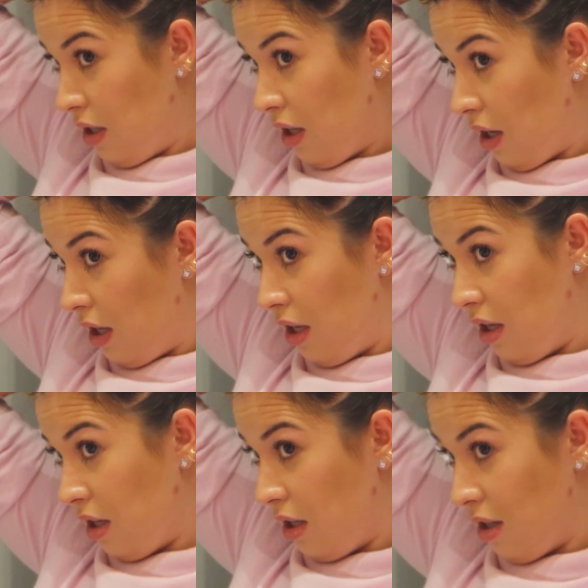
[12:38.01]
E
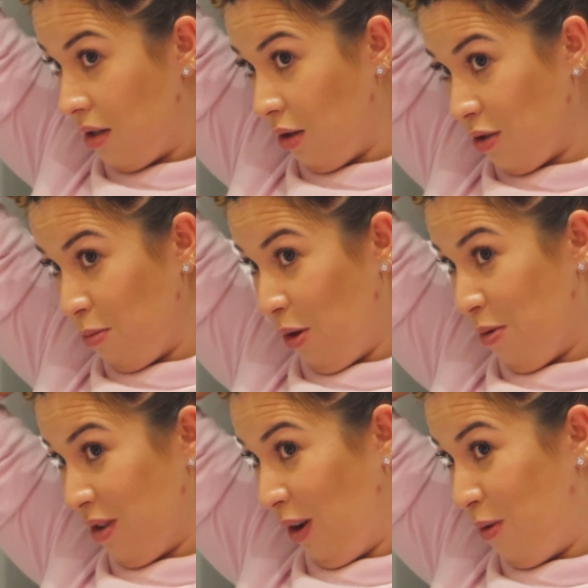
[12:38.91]
aí... Nossa, o
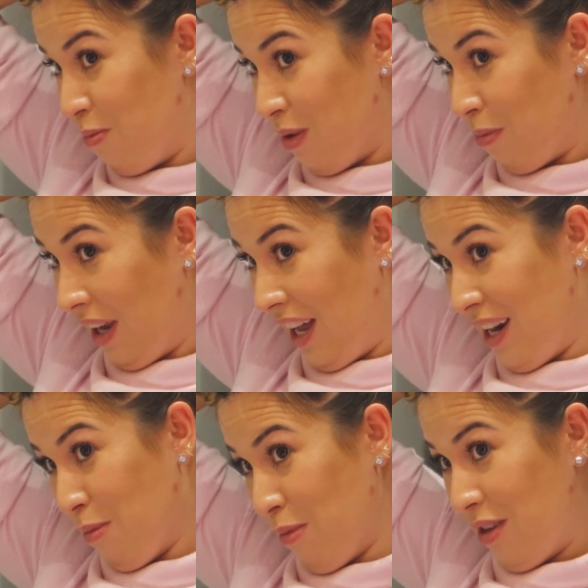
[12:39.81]
cabelo tá comprido pra
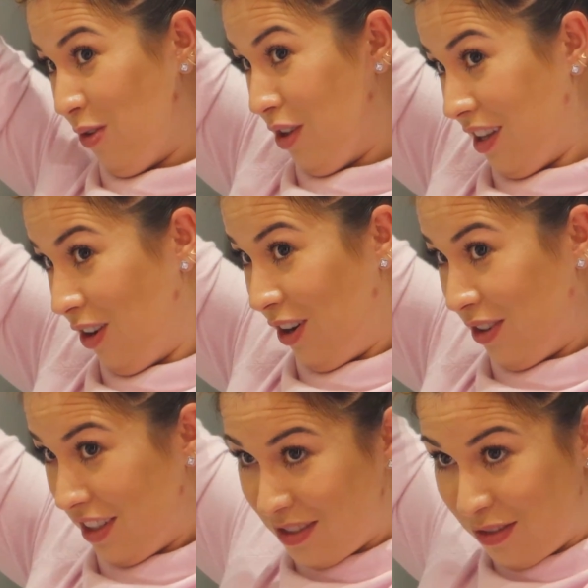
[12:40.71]
caramba. Quanta, olha
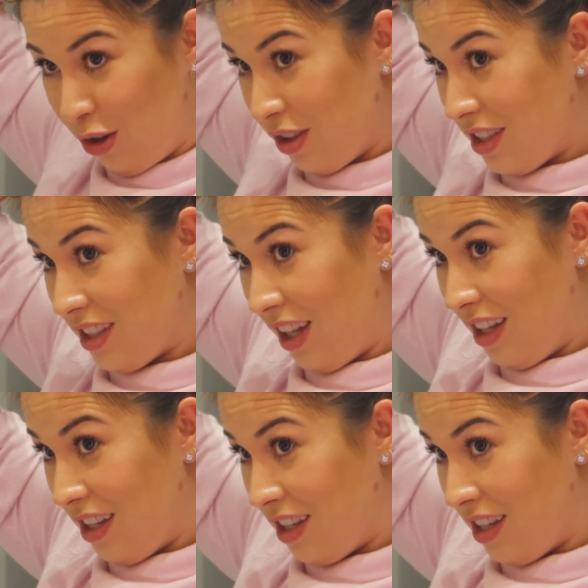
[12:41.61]
quantas voltas dá.